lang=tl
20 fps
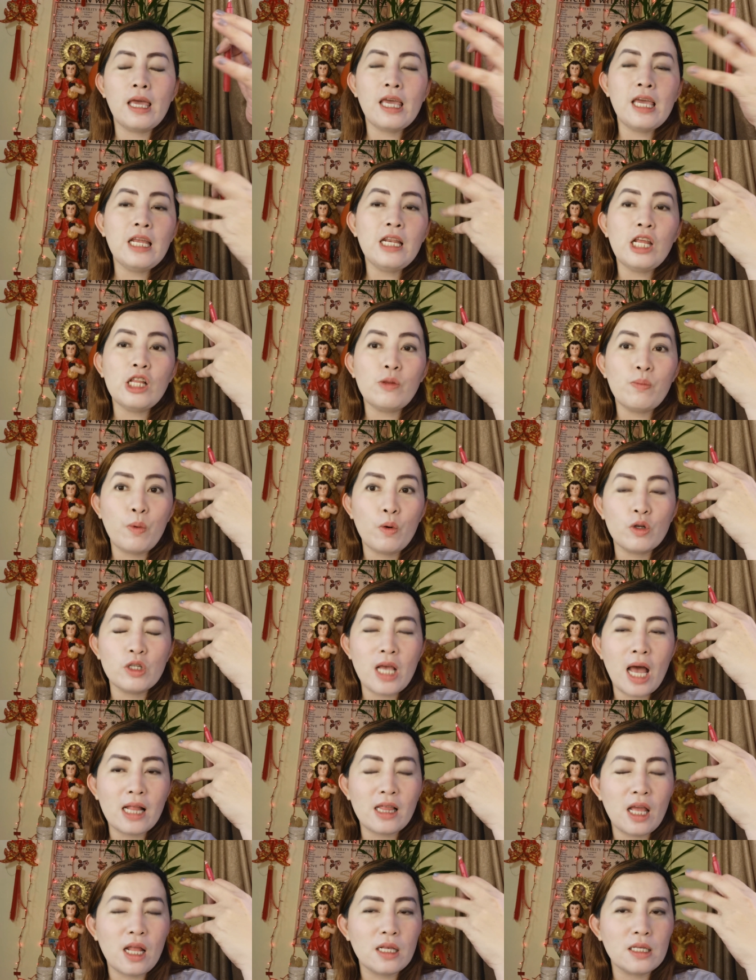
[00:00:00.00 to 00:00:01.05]
init po
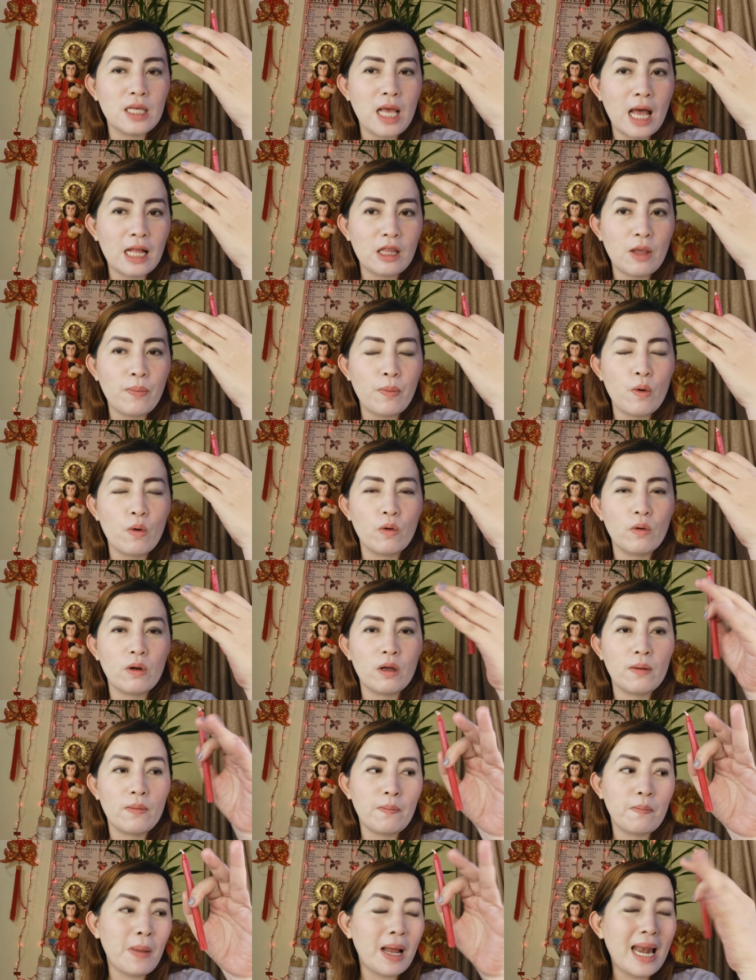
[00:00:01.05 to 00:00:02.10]
sa atin sa ating pong
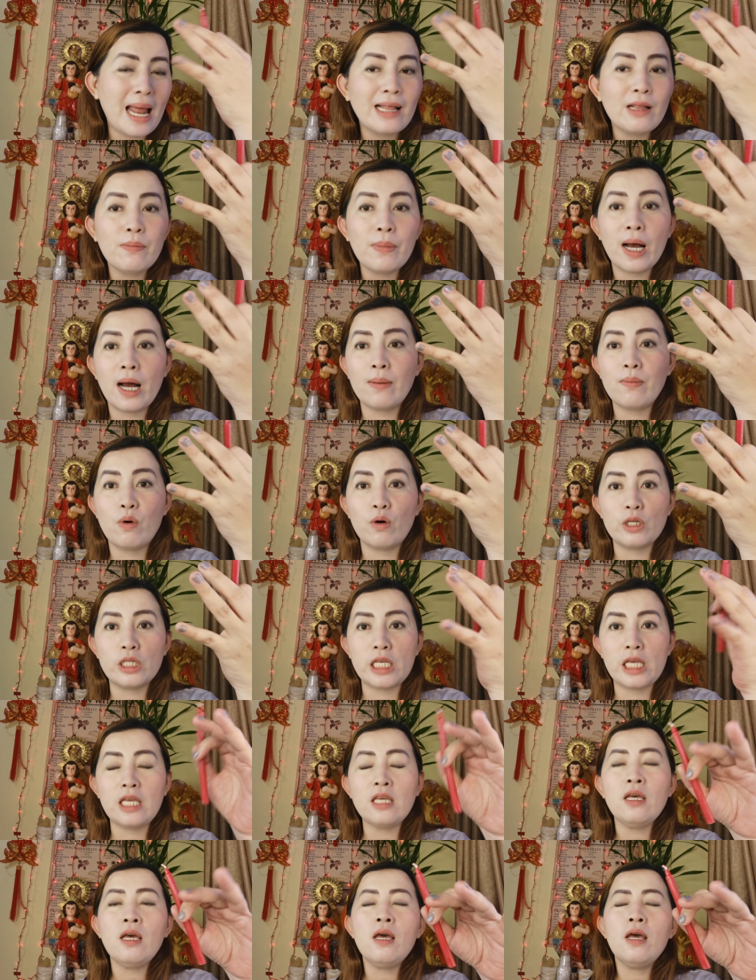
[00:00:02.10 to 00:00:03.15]
balat mga
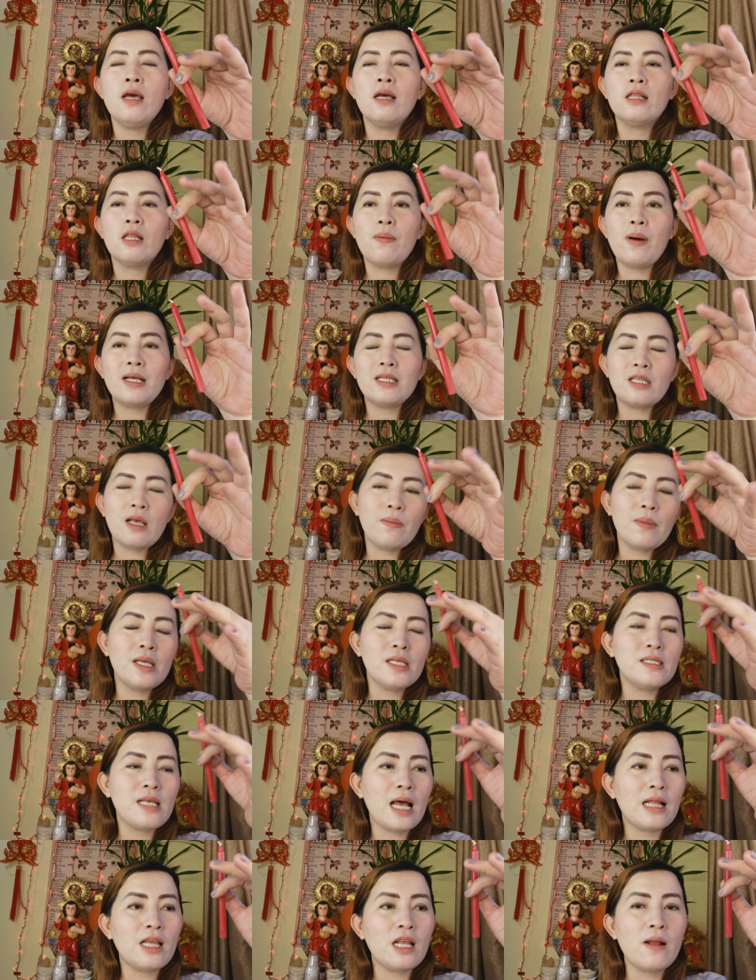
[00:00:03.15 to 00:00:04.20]
bossing, 'di ba? Sabihin
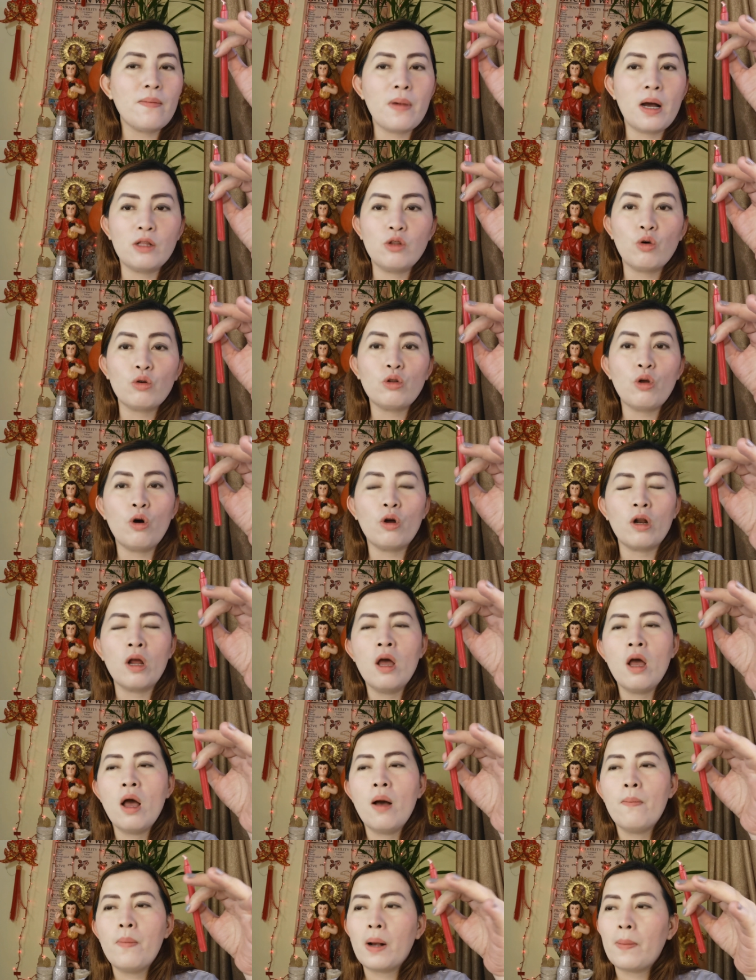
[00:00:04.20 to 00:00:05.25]
sa atin ng mga doktor,
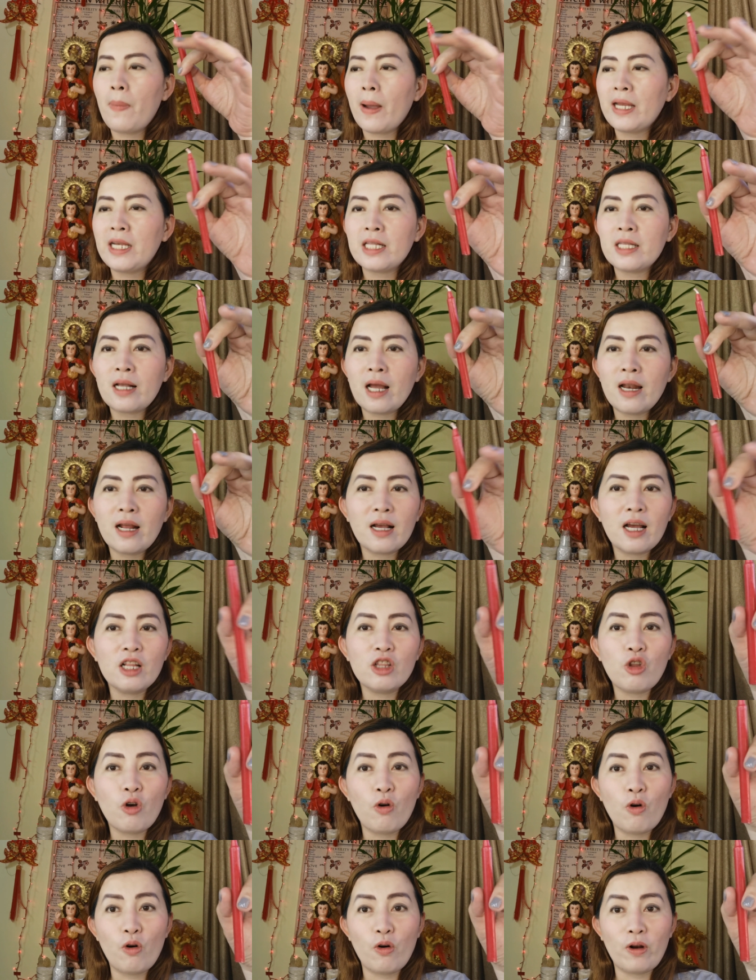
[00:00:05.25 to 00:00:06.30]
magpainit ka ng
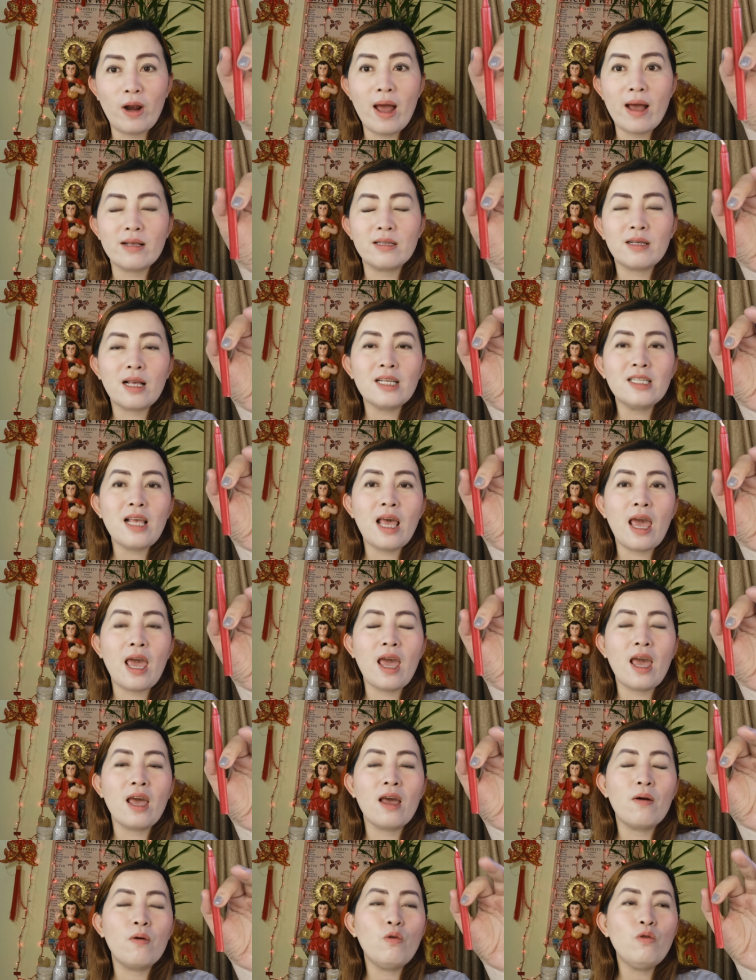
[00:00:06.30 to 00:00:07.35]
gantong oras
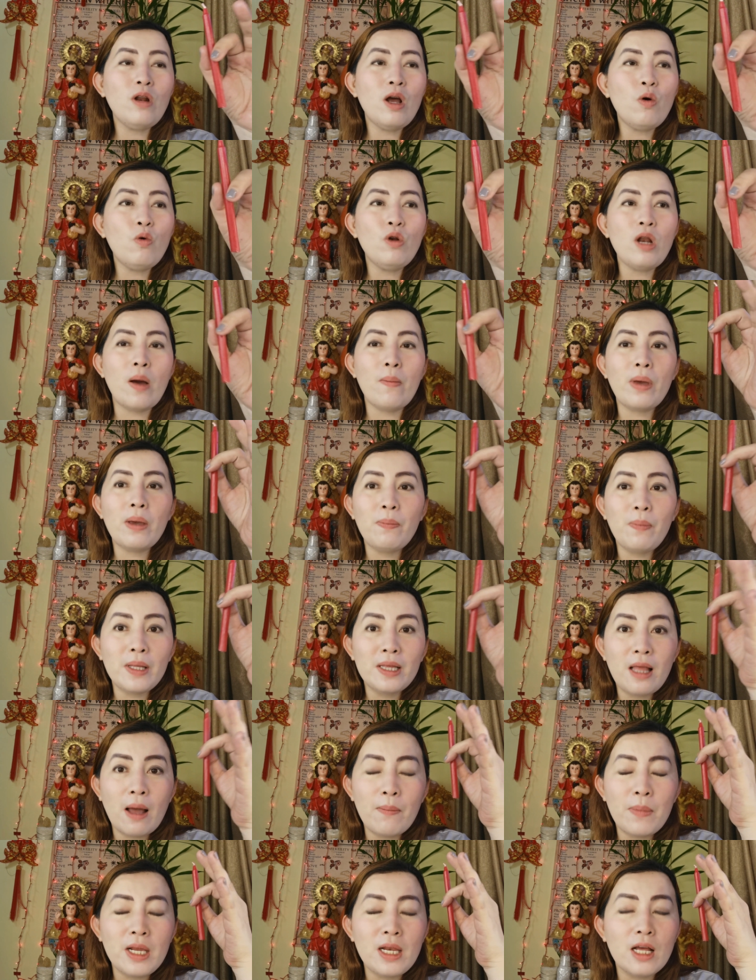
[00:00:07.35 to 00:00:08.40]
kasi unang-una may
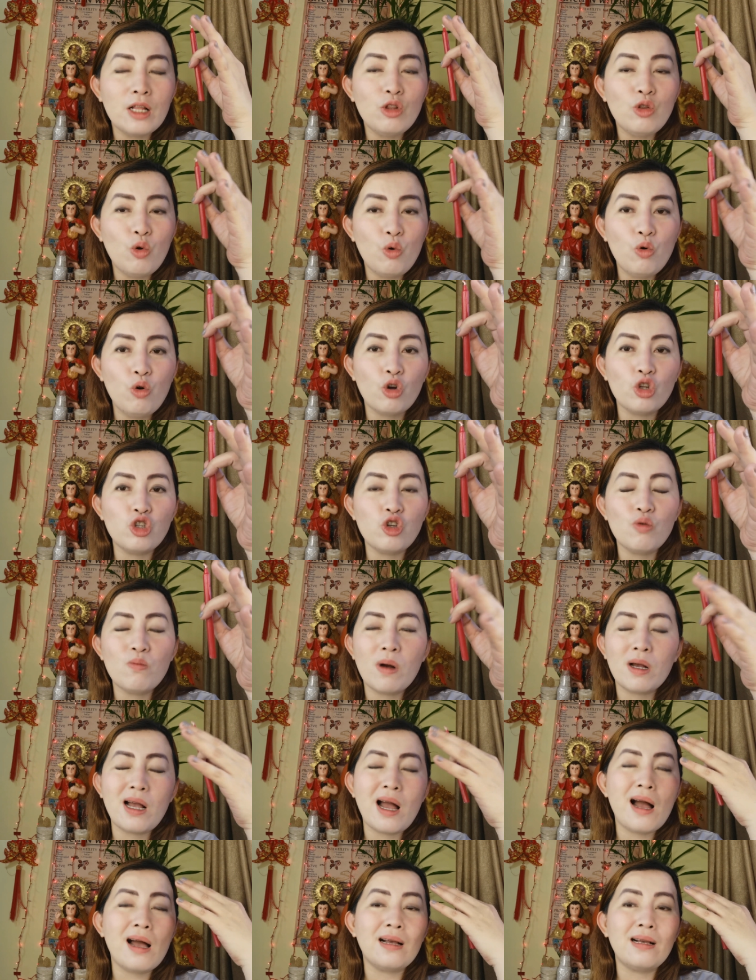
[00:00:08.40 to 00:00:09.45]
bitaminang dulot yung
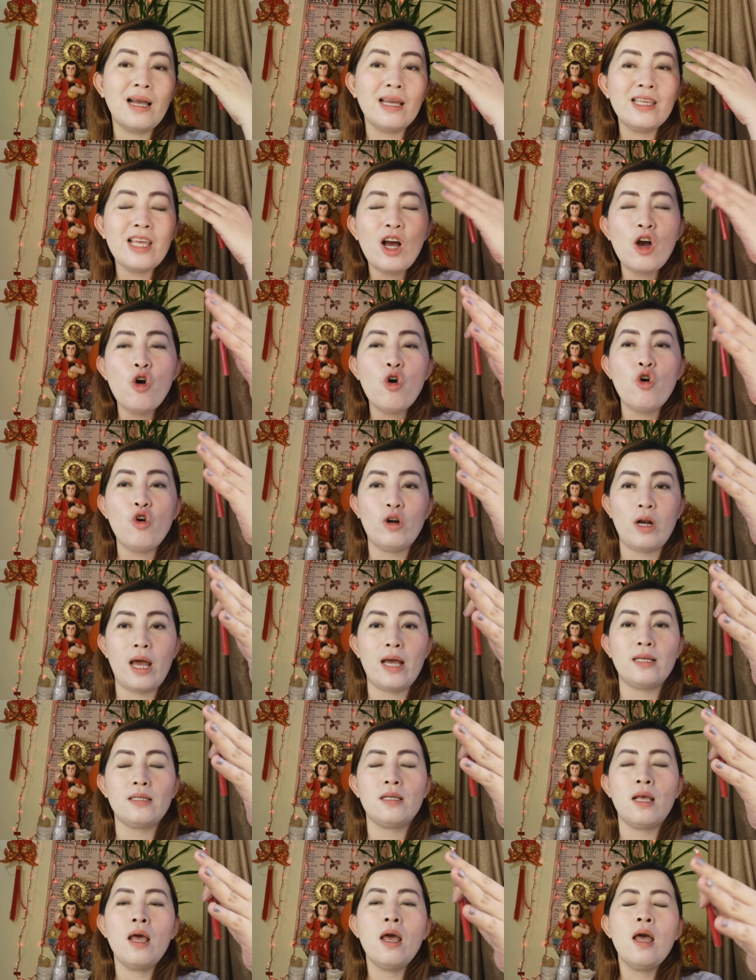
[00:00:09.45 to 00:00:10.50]
mga ganyang
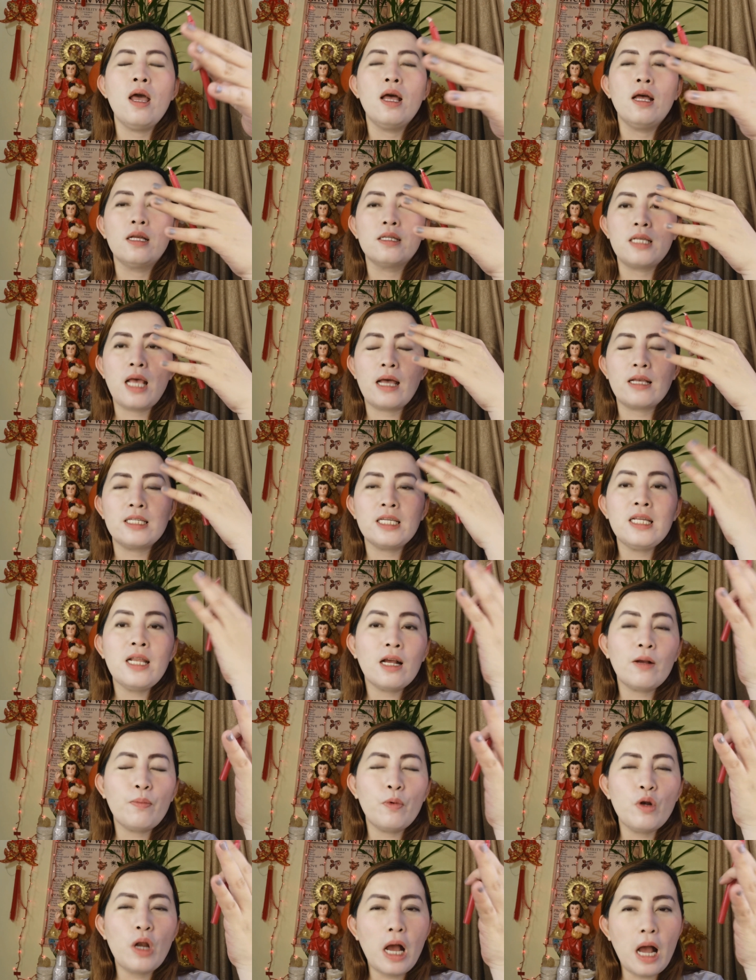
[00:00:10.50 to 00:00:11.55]
oras sa
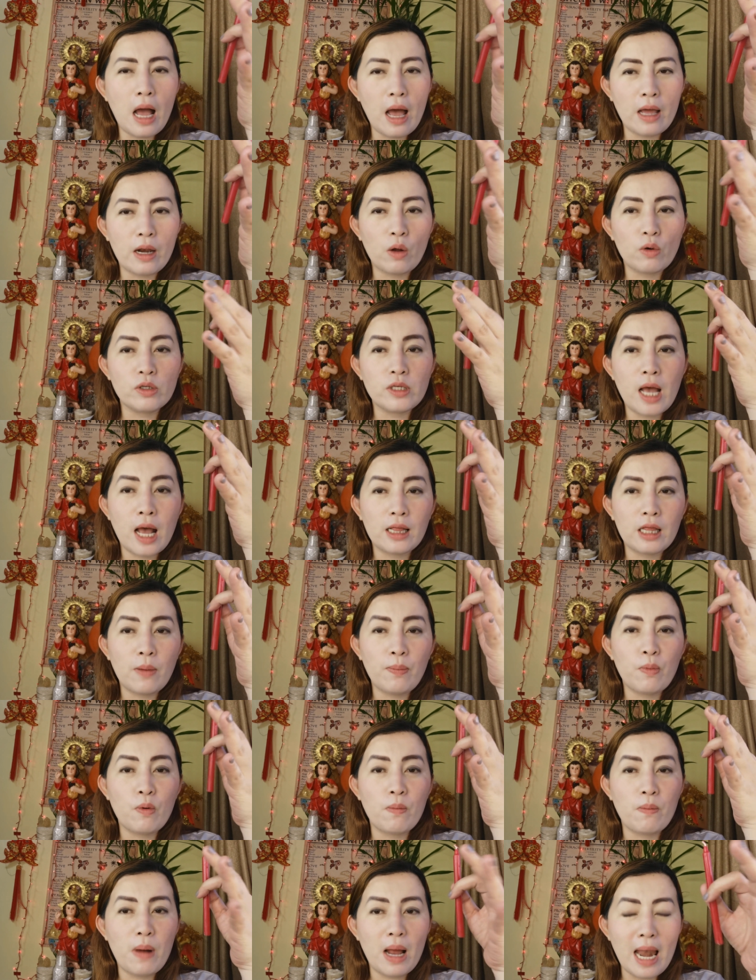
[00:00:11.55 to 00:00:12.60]
sinag po ng araw sa ating
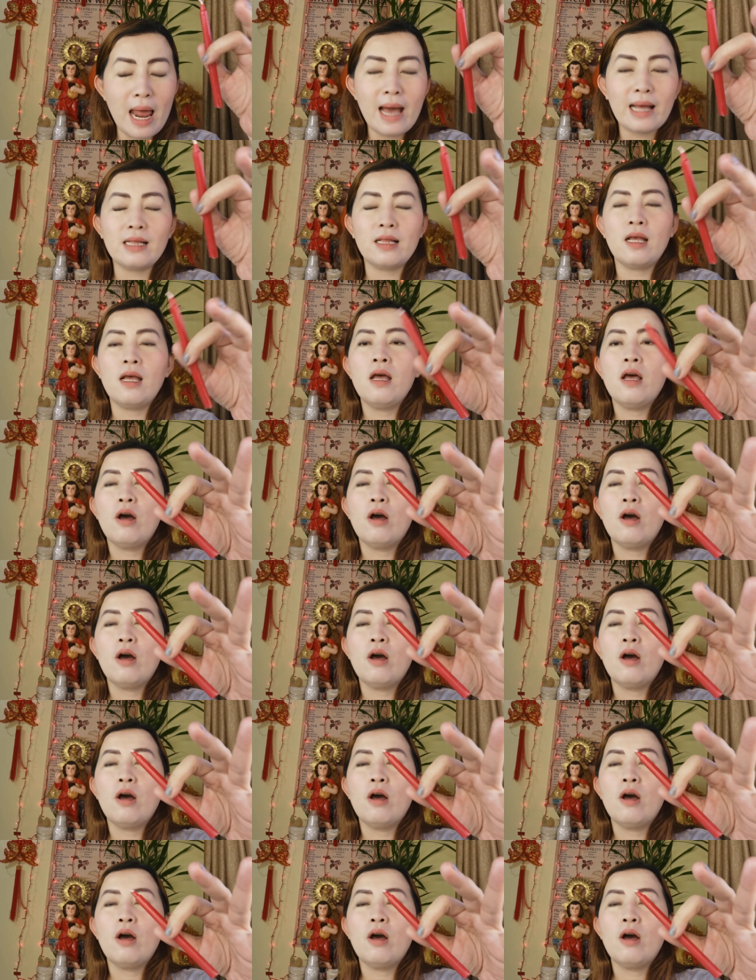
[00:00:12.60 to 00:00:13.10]
pong balat.